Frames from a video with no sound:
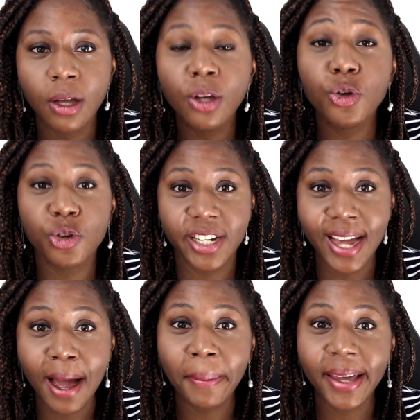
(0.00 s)
que j'ai
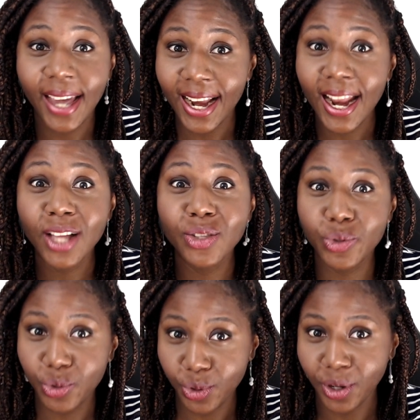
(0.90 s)
appris à la
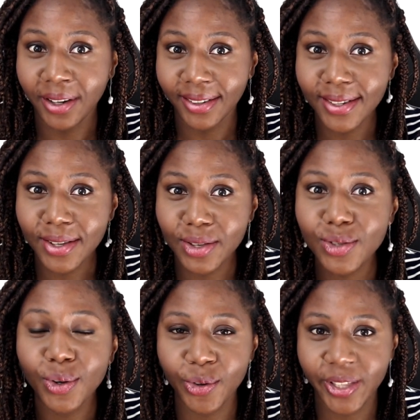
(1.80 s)
dure sur
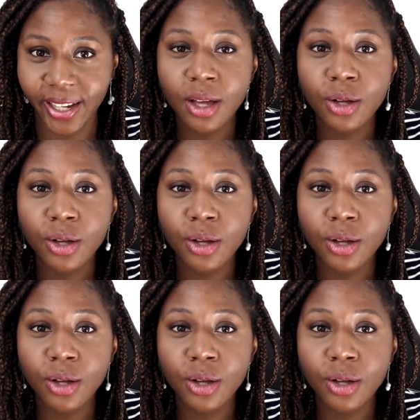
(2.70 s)
le terrain.